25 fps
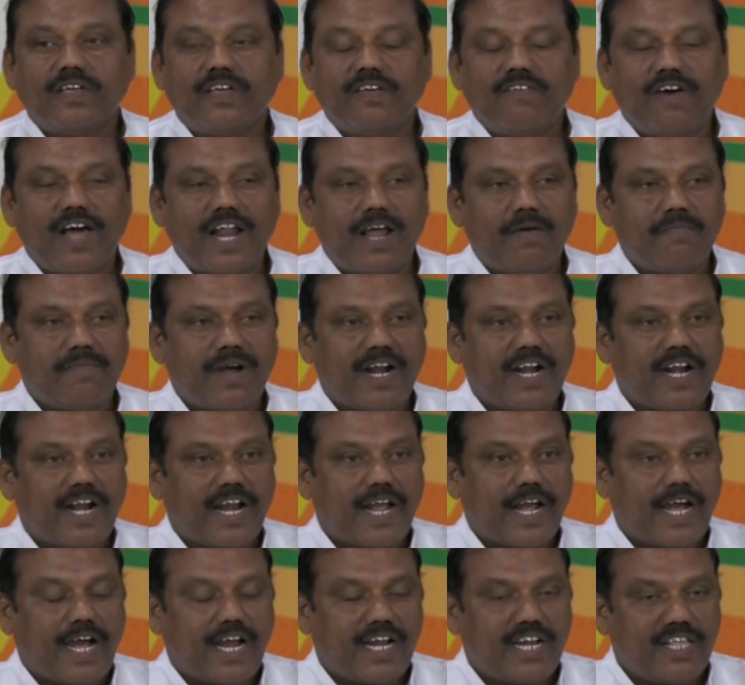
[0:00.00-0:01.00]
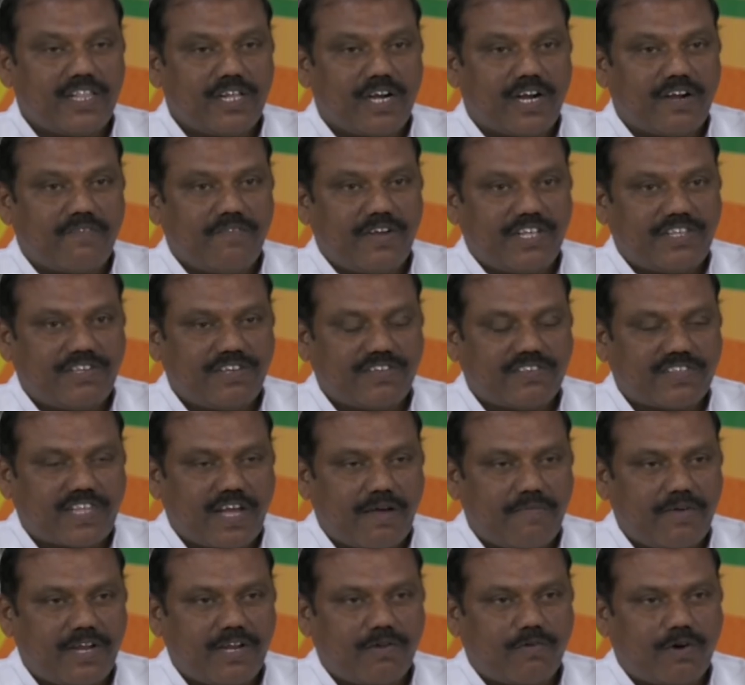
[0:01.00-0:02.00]
ఇవాళ మన్రేగా నిధులను
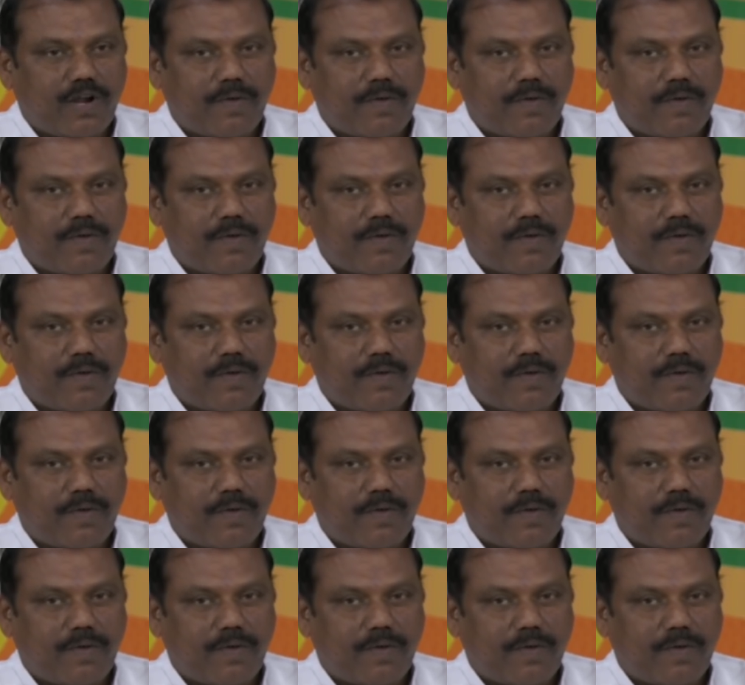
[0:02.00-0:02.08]
వెచ్చిస్తామని